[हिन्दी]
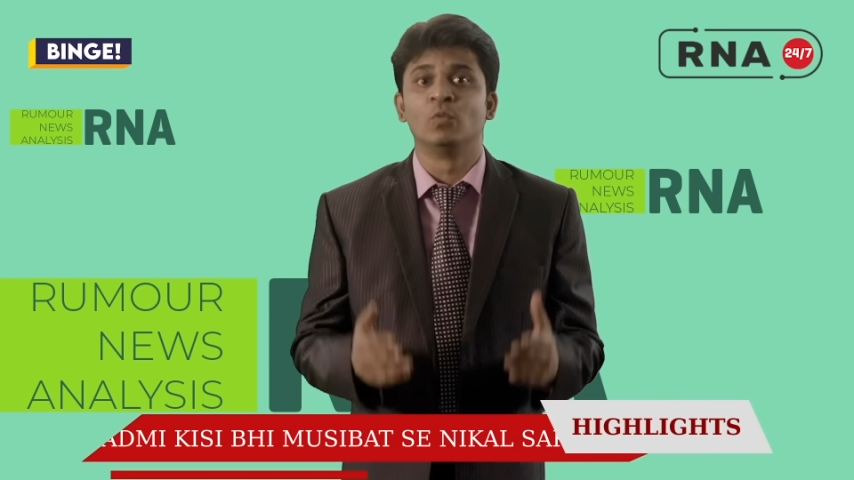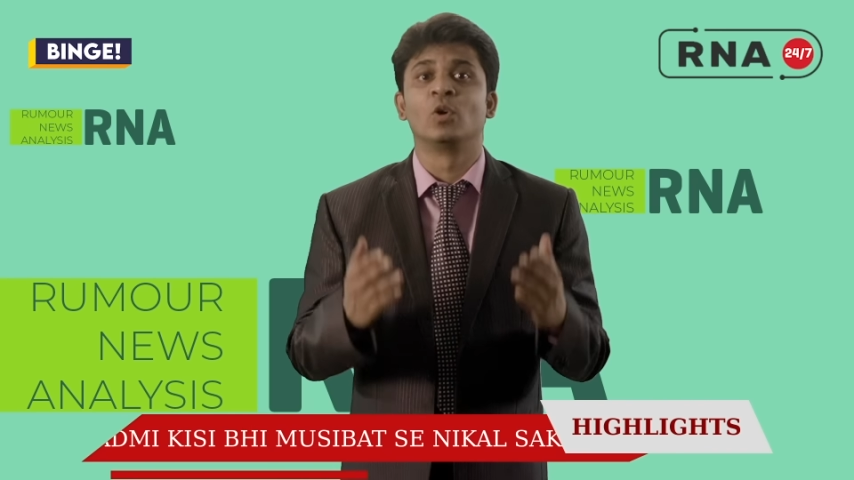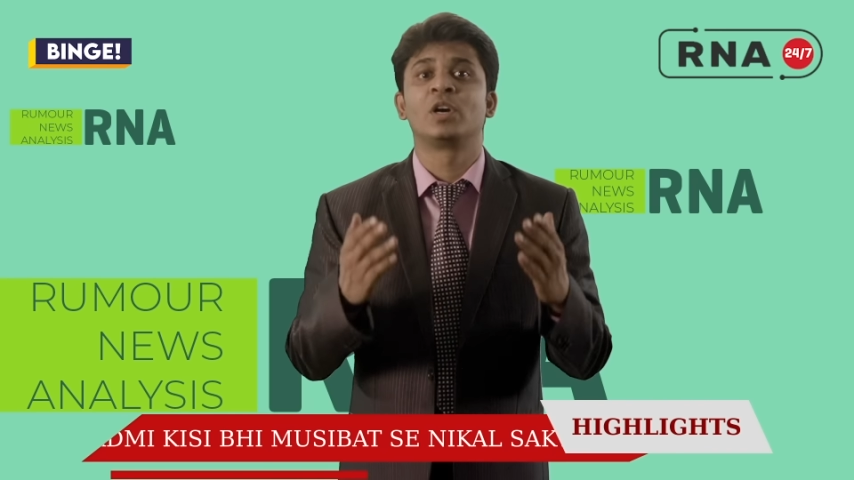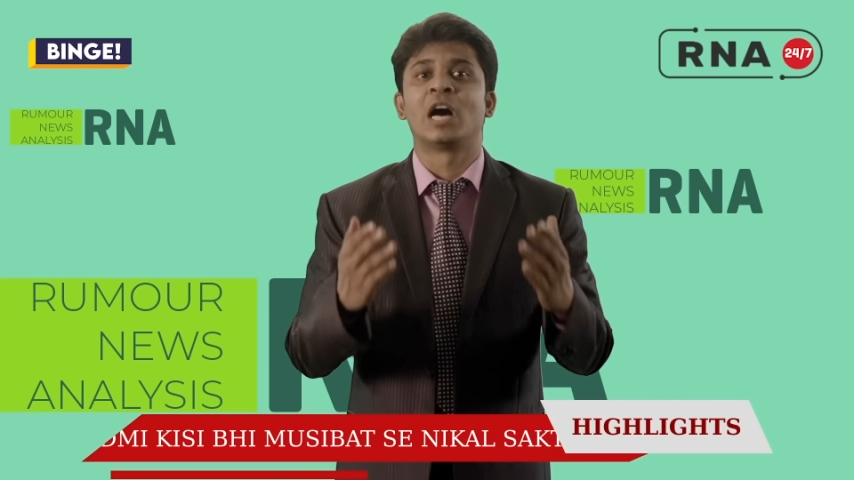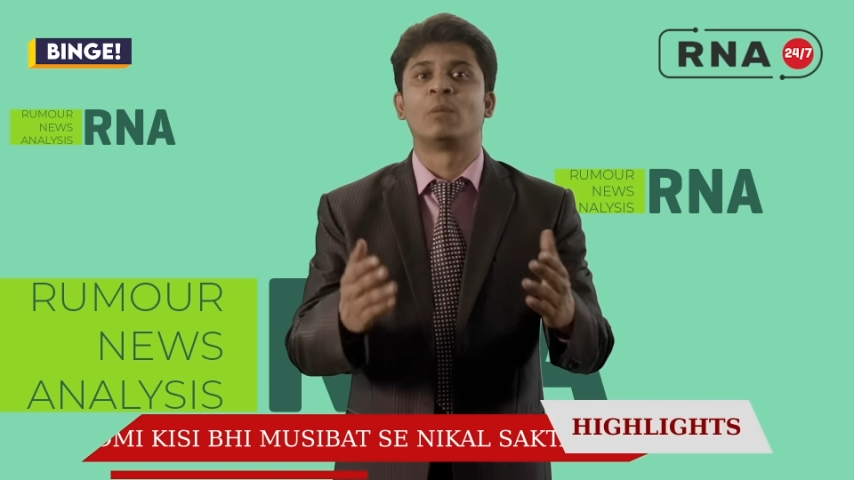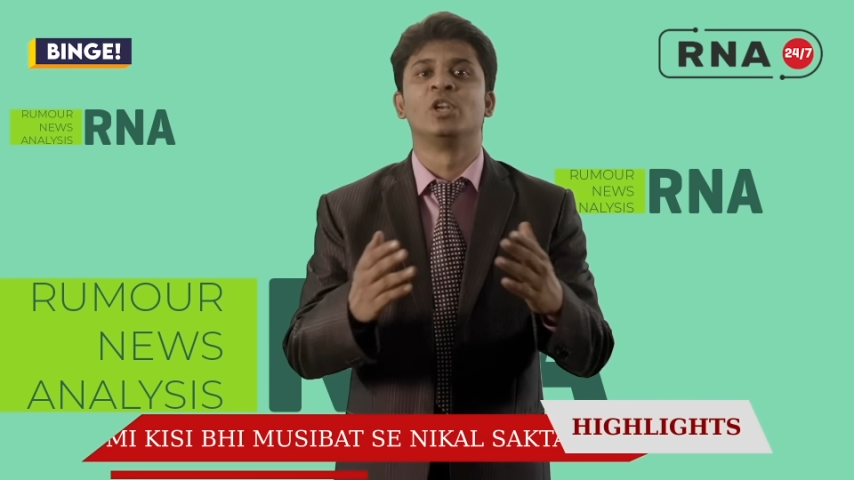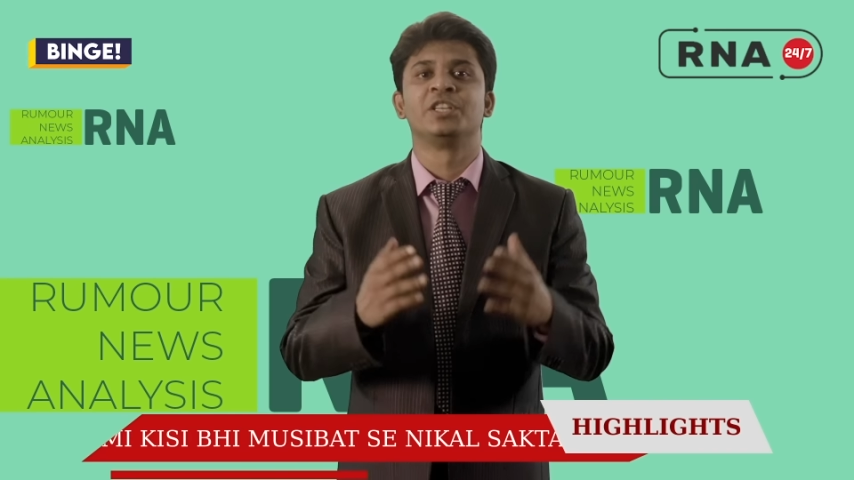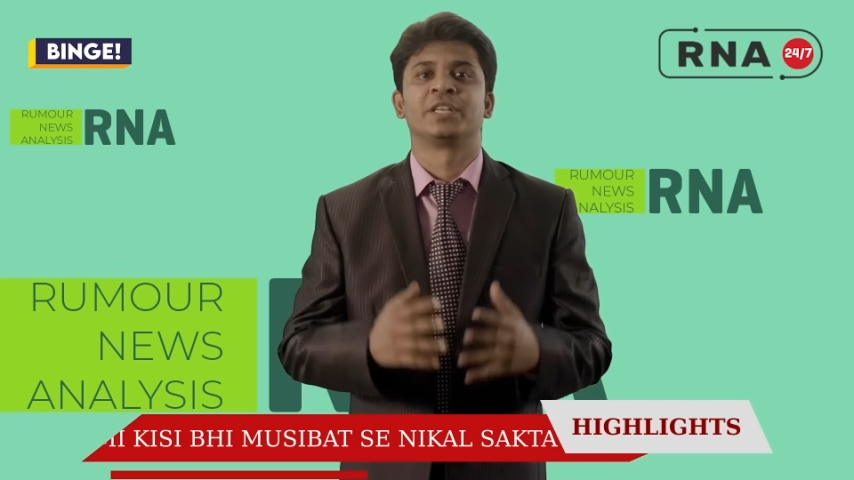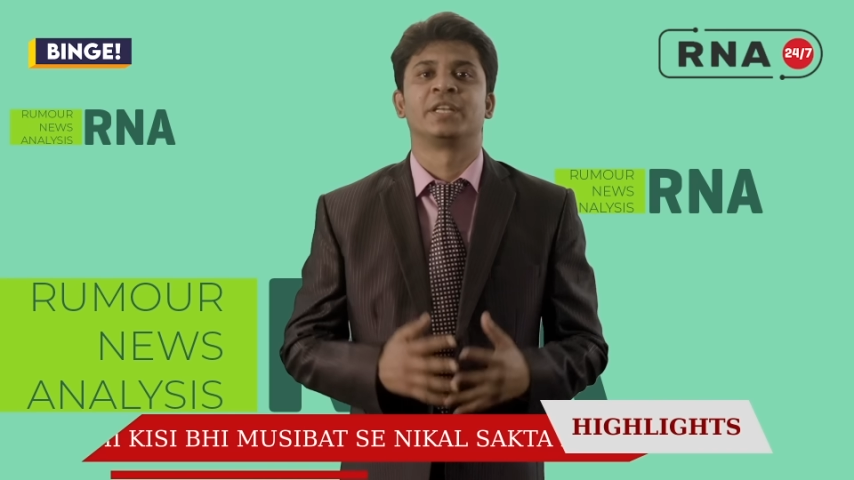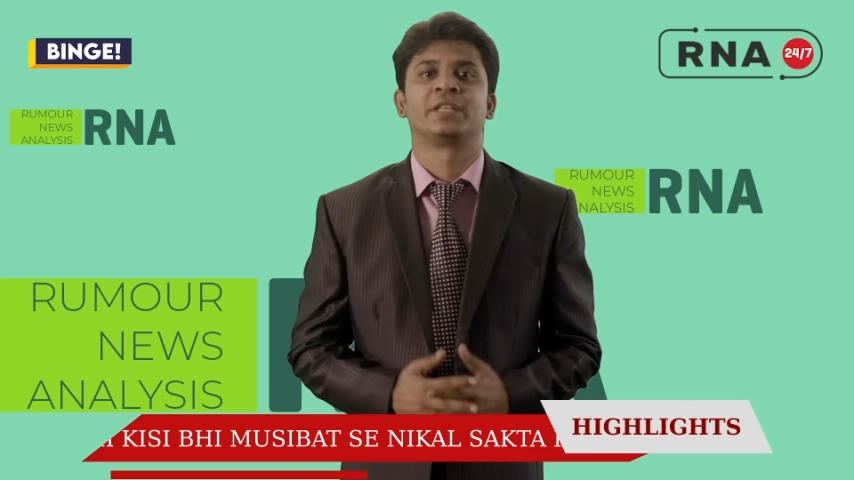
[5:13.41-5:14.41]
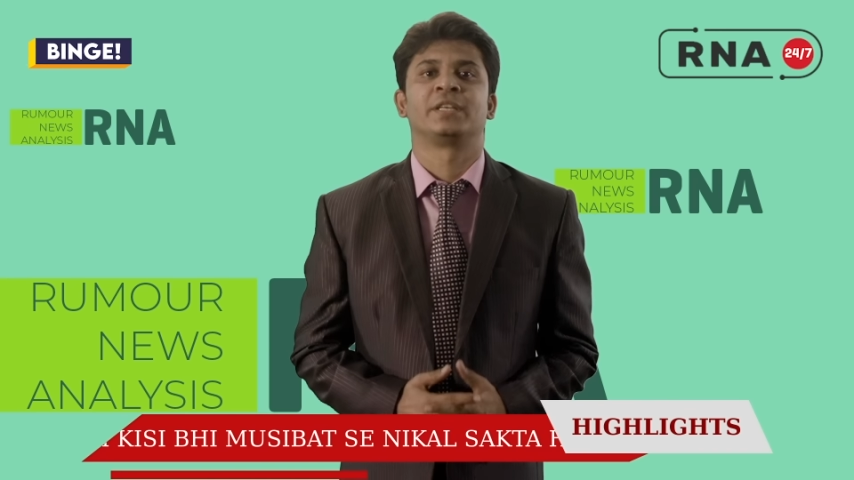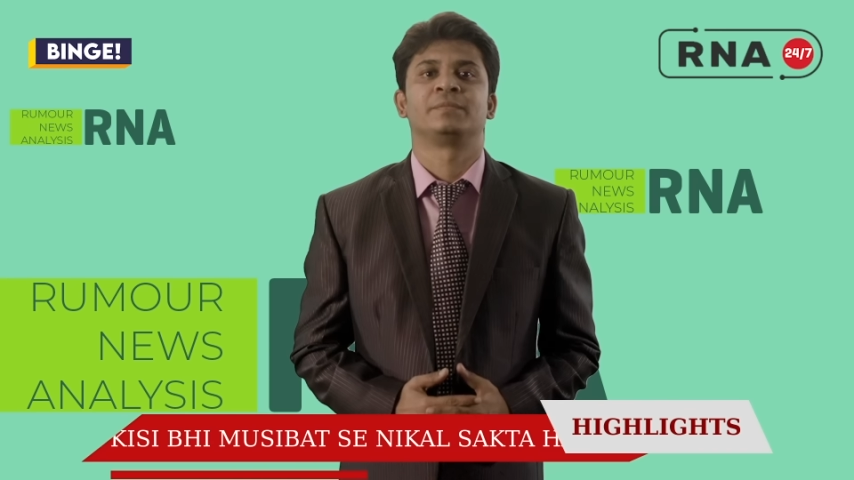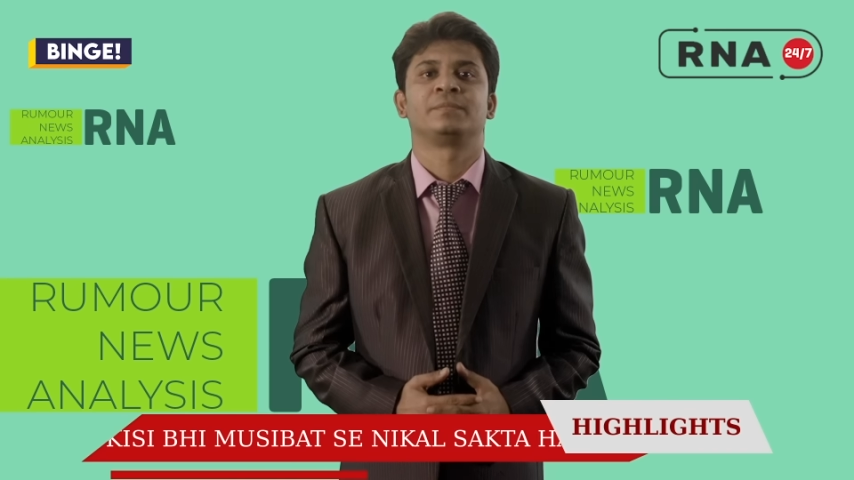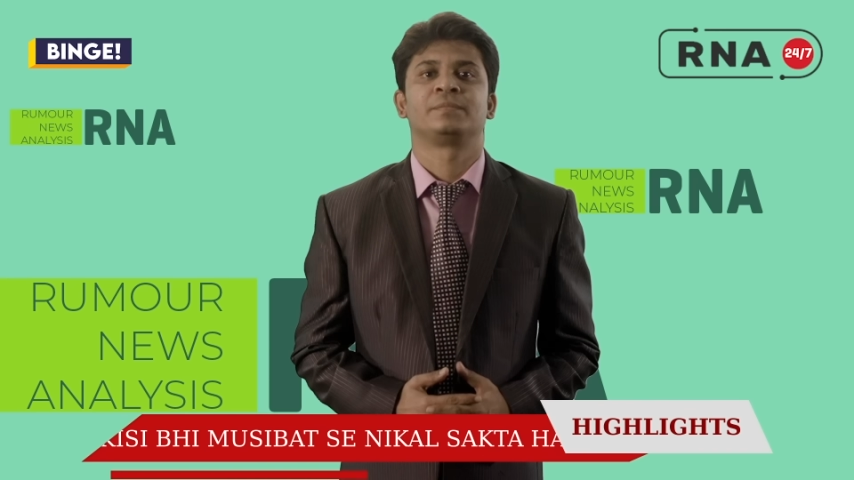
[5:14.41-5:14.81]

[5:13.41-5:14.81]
वो काबुली चने थे